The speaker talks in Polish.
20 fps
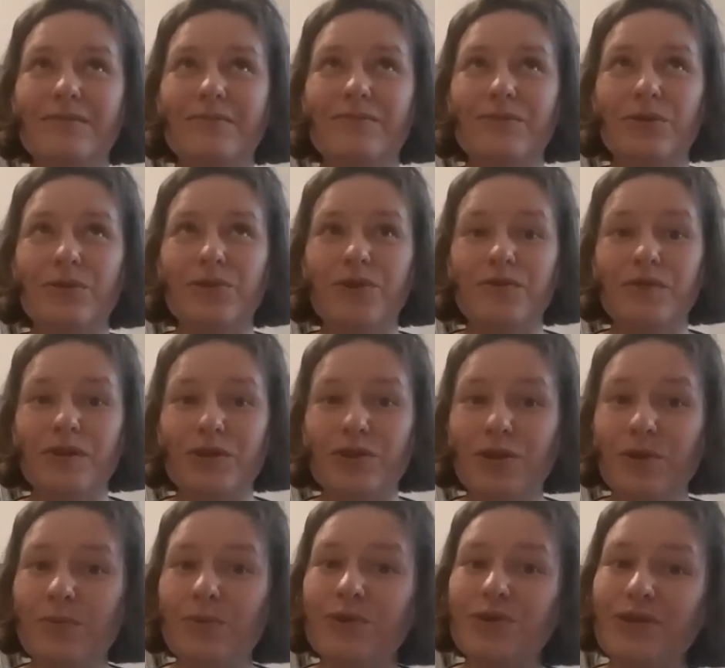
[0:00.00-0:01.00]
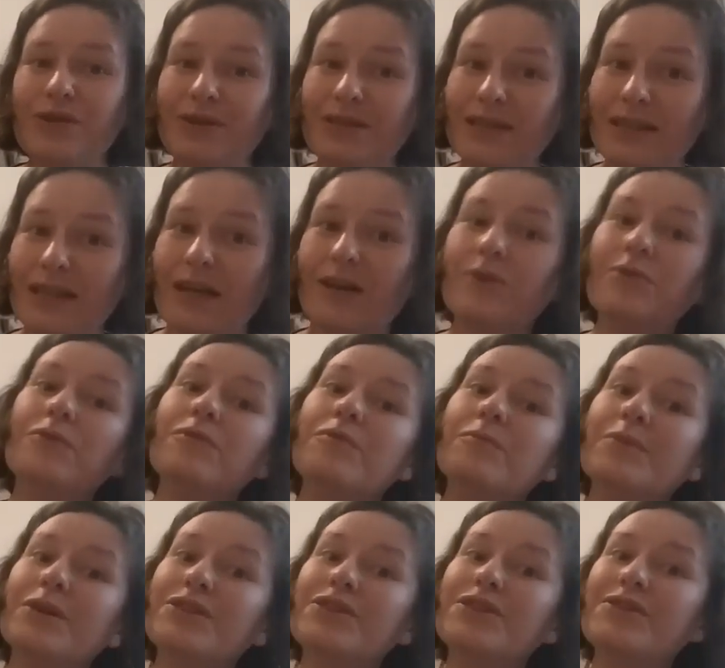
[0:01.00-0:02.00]
tą świadomość znaków,
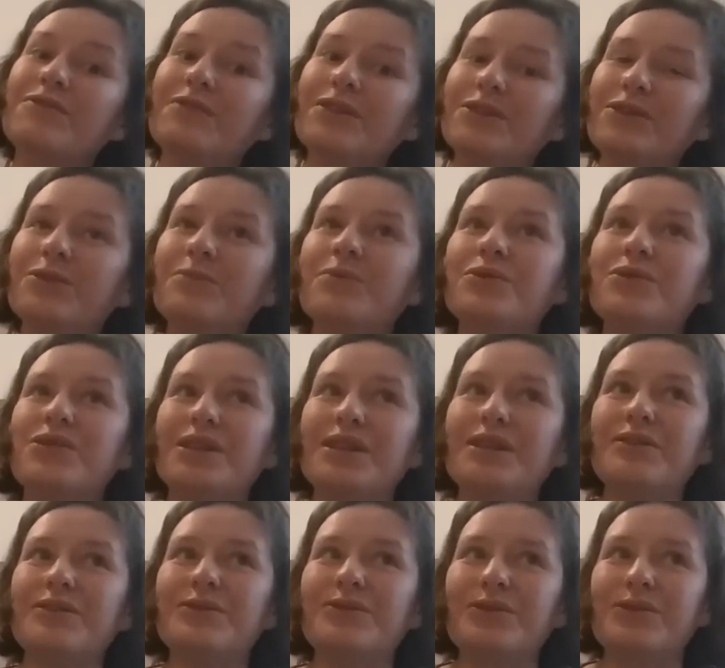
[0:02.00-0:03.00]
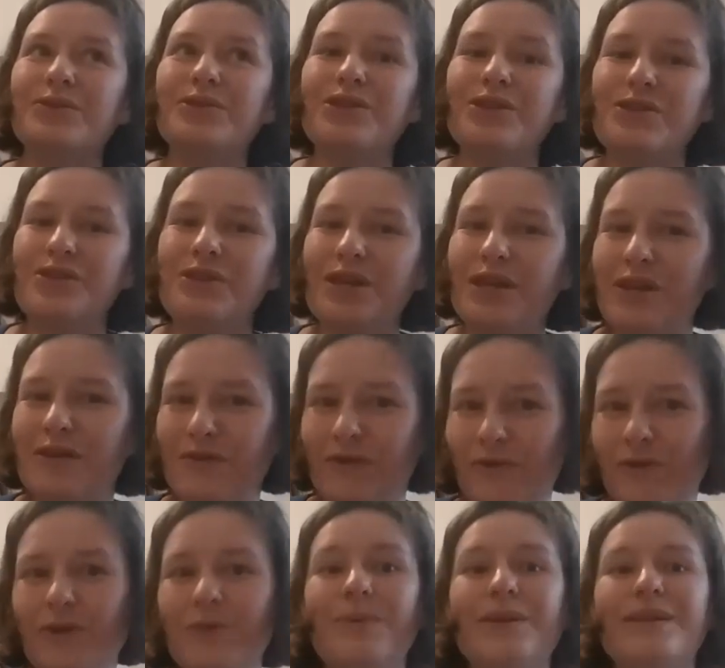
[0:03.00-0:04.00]
masz świadomość tego, co się dzieje w
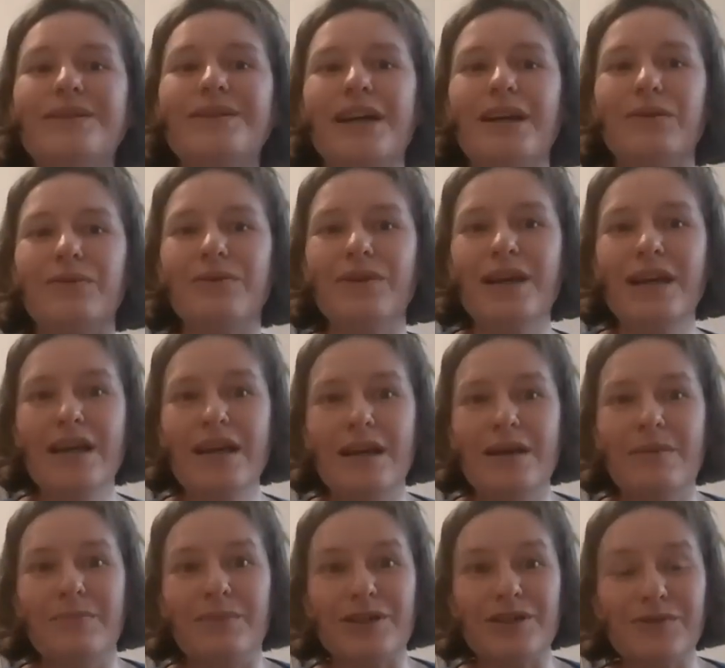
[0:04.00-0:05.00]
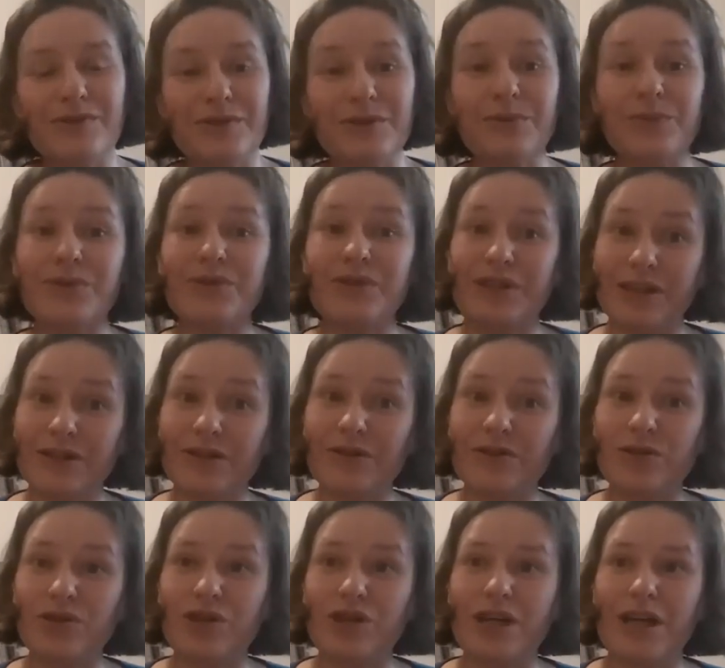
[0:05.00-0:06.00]
Twoim mentalu, masz świadomość
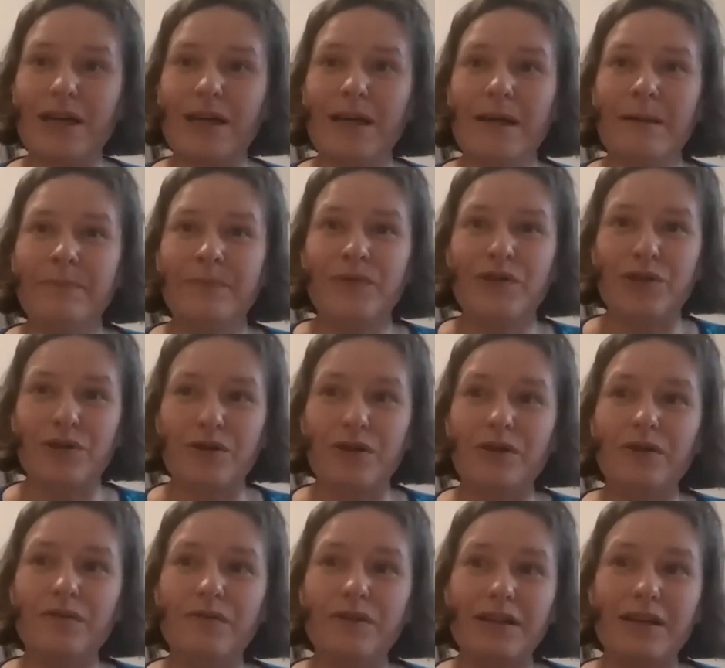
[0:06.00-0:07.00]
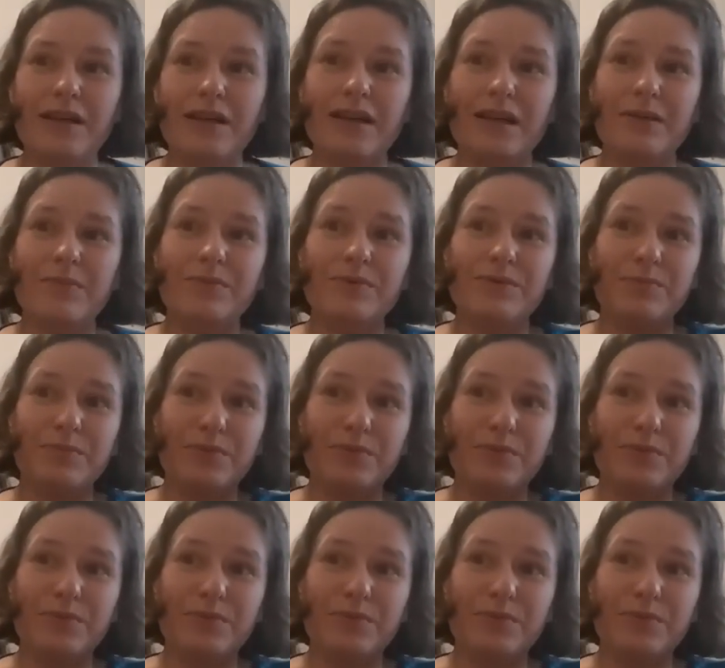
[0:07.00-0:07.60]
tego, że cokolwiek jakby